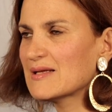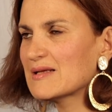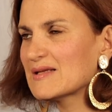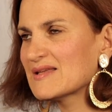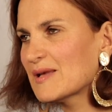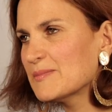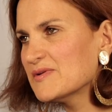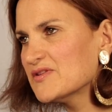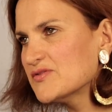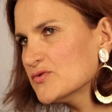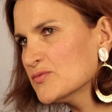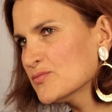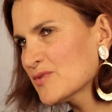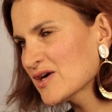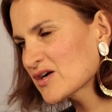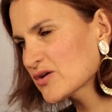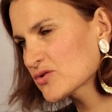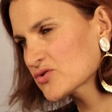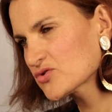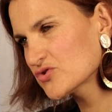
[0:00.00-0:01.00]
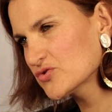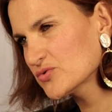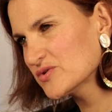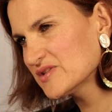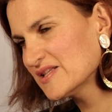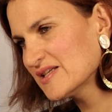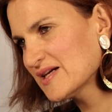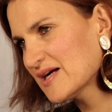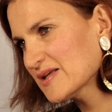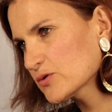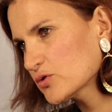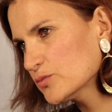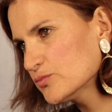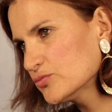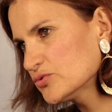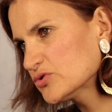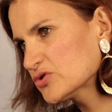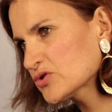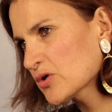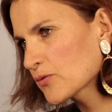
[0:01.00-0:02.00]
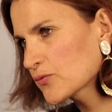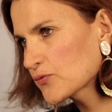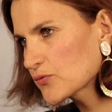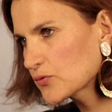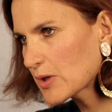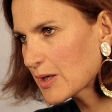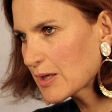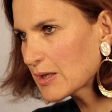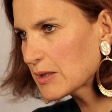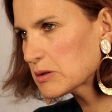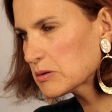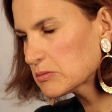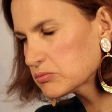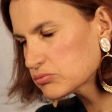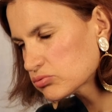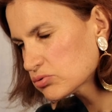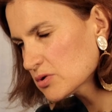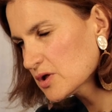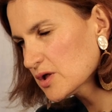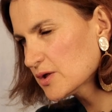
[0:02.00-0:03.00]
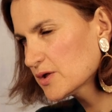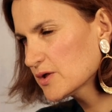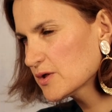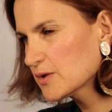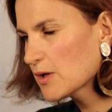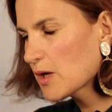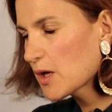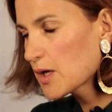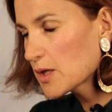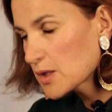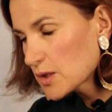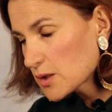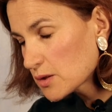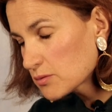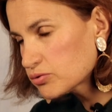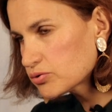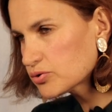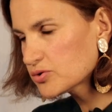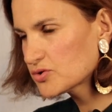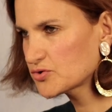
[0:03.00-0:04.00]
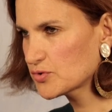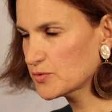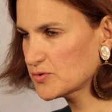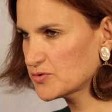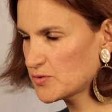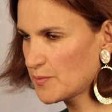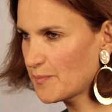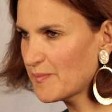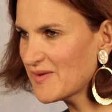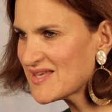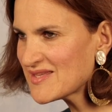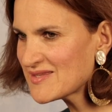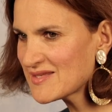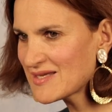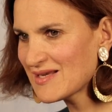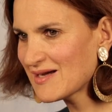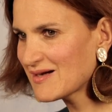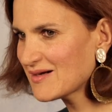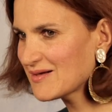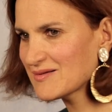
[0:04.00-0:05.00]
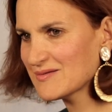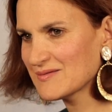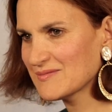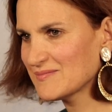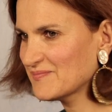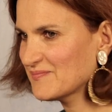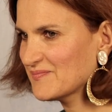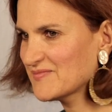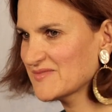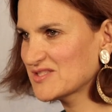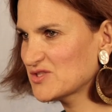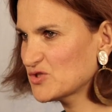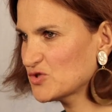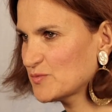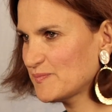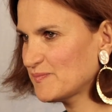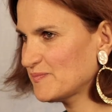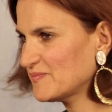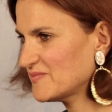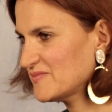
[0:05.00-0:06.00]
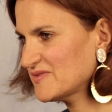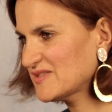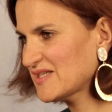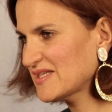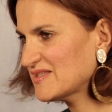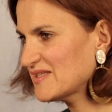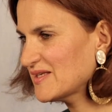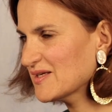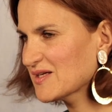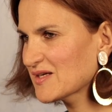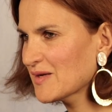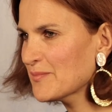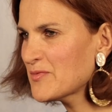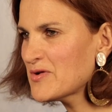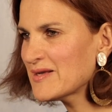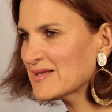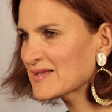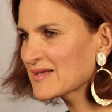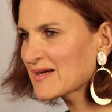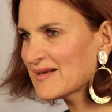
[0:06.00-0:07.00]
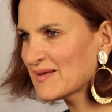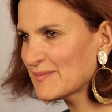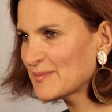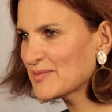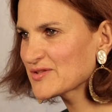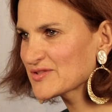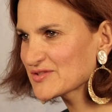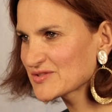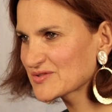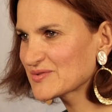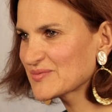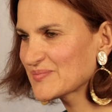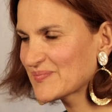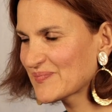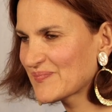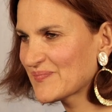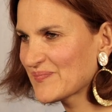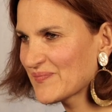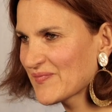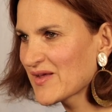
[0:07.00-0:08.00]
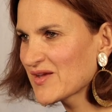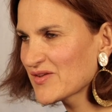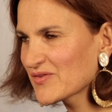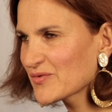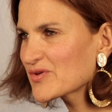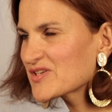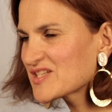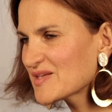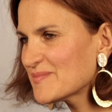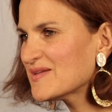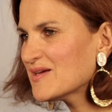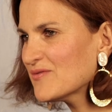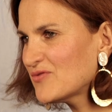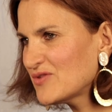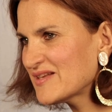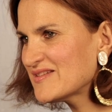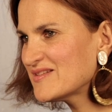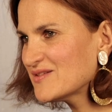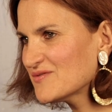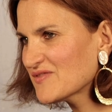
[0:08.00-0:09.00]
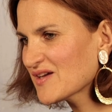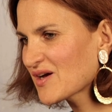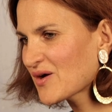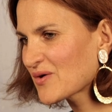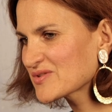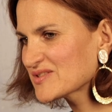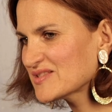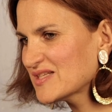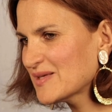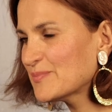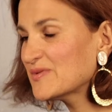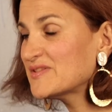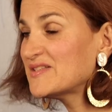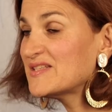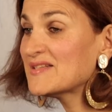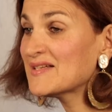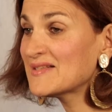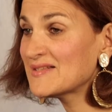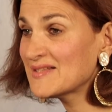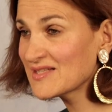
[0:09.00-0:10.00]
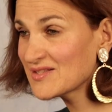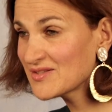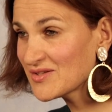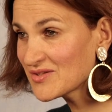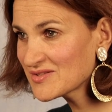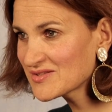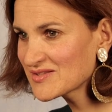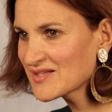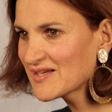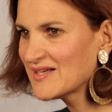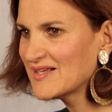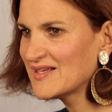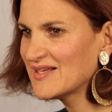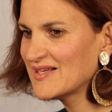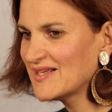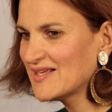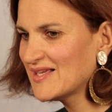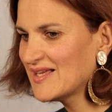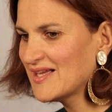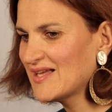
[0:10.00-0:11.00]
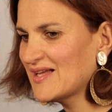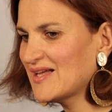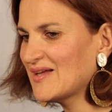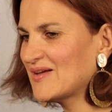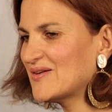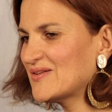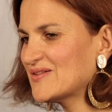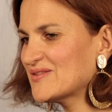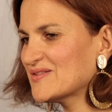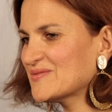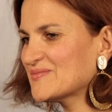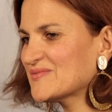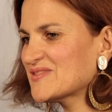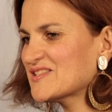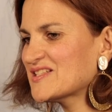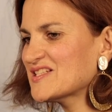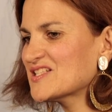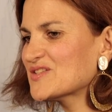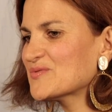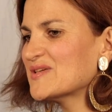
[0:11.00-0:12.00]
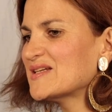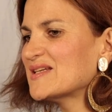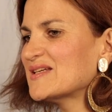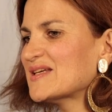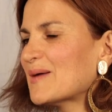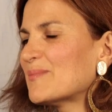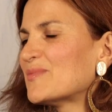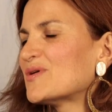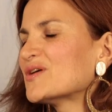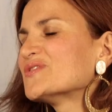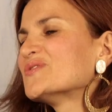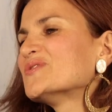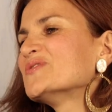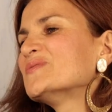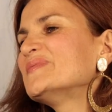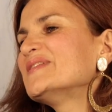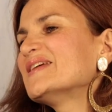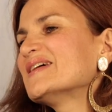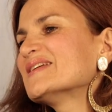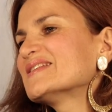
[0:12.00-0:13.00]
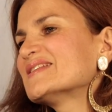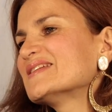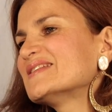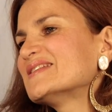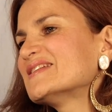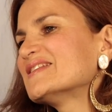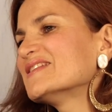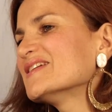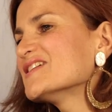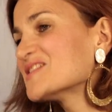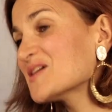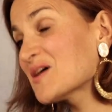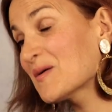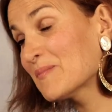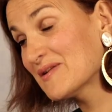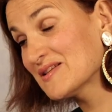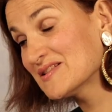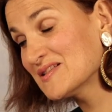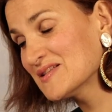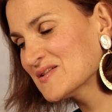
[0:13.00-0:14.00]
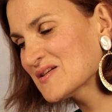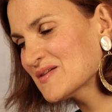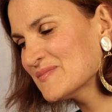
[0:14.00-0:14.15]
D'habitude, moi, quand je joue au théâtre, au bout de 100 fois, euh, je, peine. Et là, euh, ça a été comme une lettre à la poste. Donc, j'ai bien vu la différence. Et petite anecdote, euh, j'ai joué à Bordeaux une pièce cet été, j'ai remplacé une